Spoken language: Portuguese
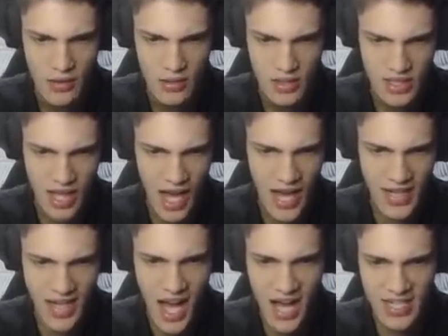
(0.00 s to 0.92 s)
Oh,
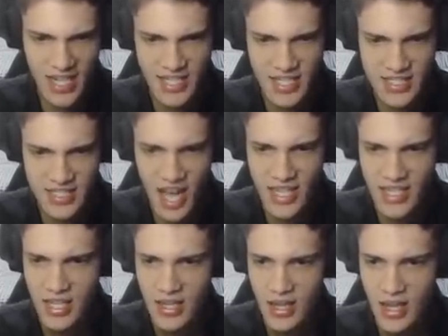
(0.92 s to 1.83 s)
Caraca, gente, cara!
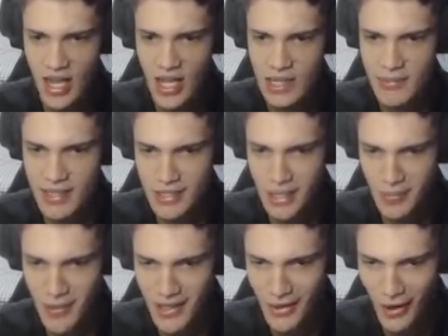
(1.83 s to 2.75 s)
ele me
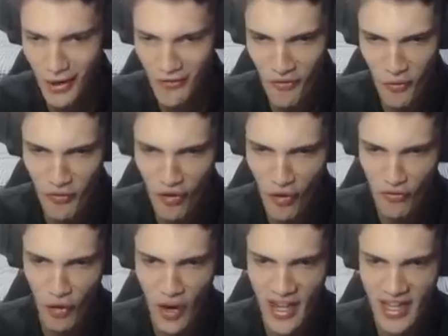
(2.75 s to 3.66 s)
atropelou, eu
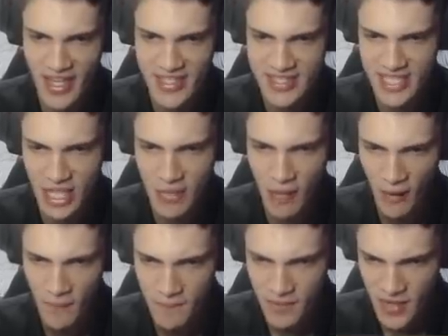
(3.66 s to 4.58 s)
voei lá em
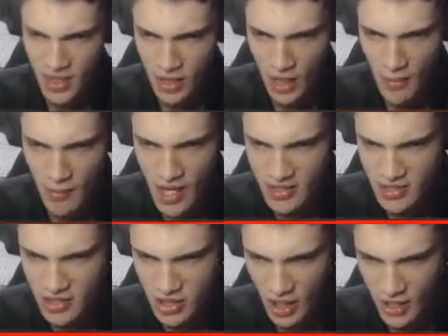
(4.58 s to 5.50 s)
cima! Calma aí,
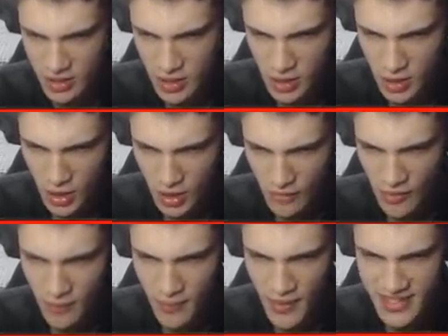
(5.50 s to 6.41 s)
gente, cara.
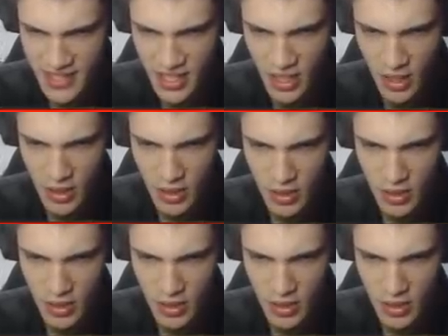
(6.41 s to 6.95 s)
Vamos perseguir.